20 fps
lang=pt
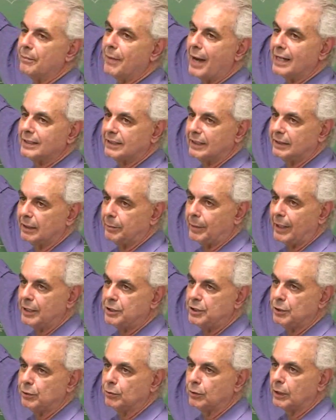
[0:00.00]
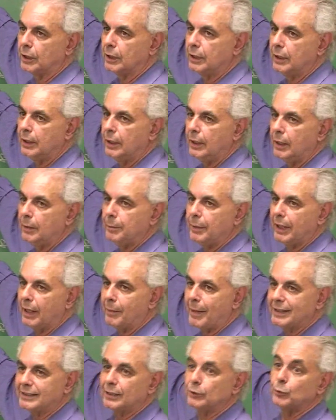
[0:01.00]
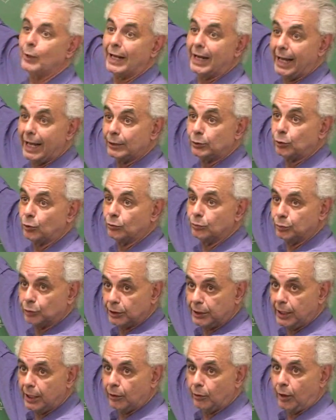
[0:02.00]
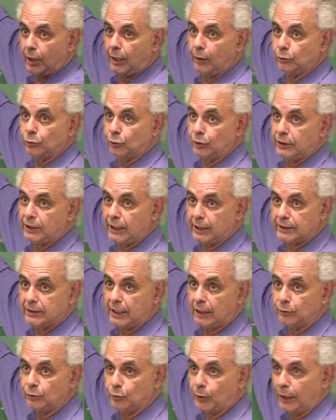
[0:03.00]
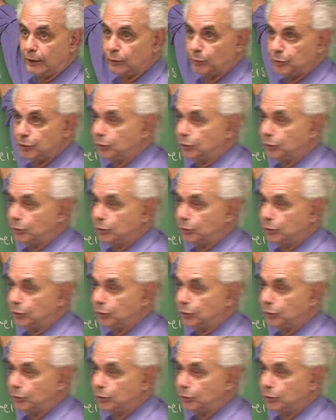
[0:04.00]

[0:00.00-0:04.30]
a massa da partícula, pela massa do elétron, porque agora eu estou interessado no átomo